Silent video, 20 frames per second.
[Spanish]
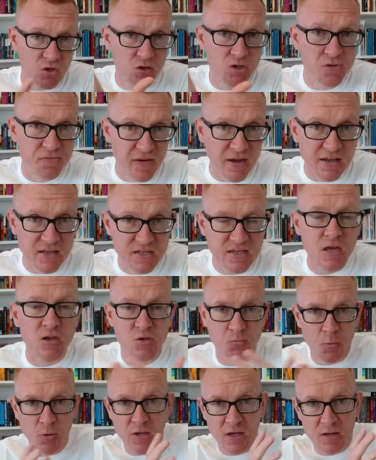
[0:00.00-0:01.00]
fariseos,
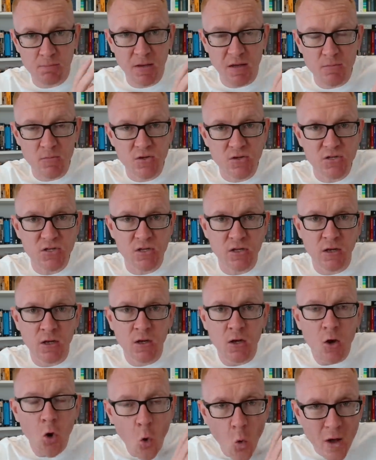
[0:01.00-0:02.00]
porque vemos
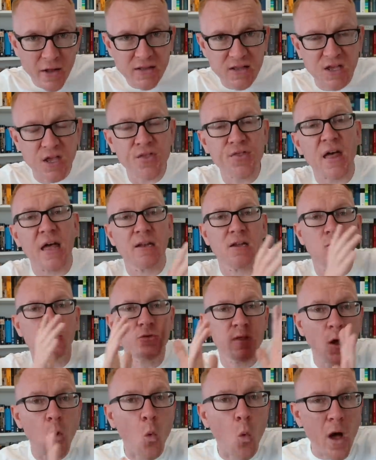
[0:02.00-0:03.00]
Juan 10 a
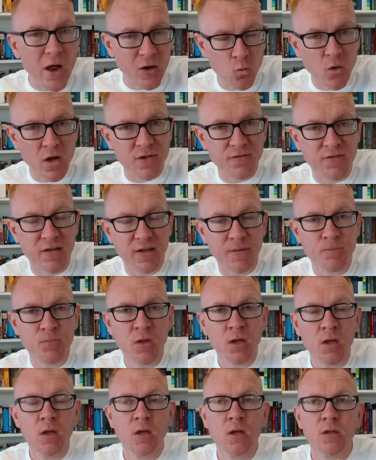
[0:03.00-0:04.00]
Juan 9,
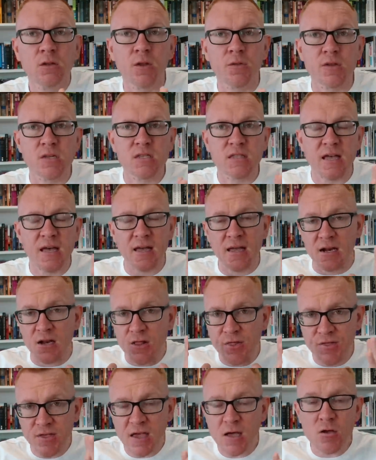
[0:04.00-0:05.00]
donde está el
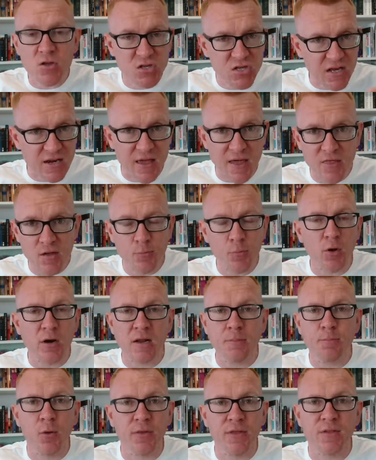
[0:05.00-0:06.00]
ciego sanado por
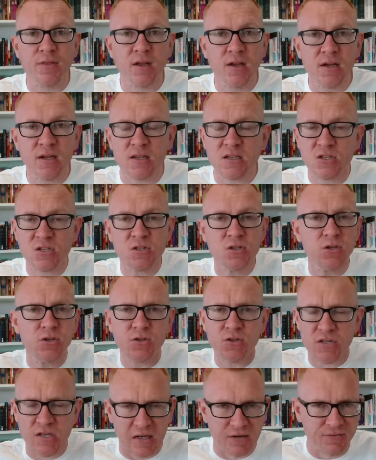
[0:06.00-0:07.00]
el poder de Cristo,
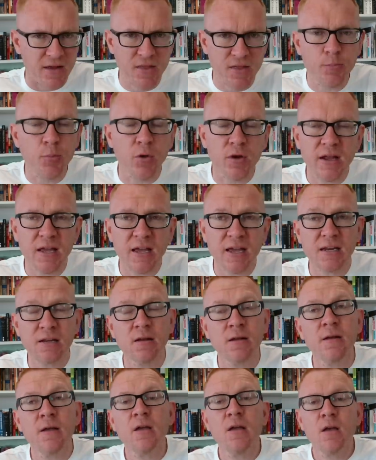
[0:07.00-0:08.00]
salvado por él,
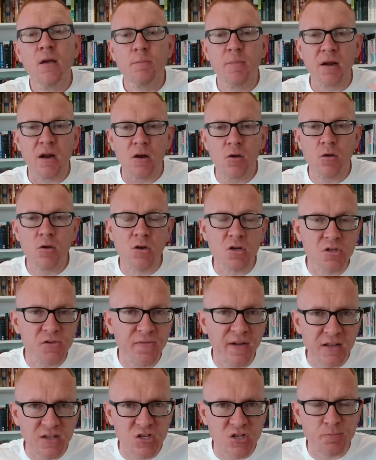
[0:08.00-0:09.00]
pero luego los
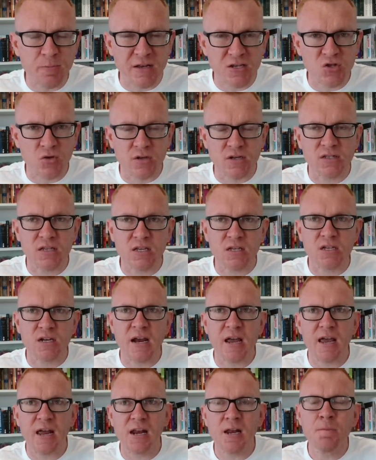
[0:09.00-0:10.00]
falsos pastores de
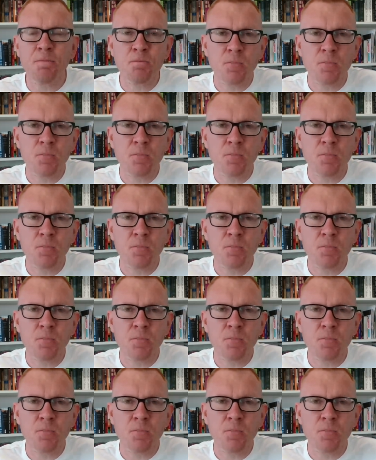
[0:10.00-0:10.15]
Israel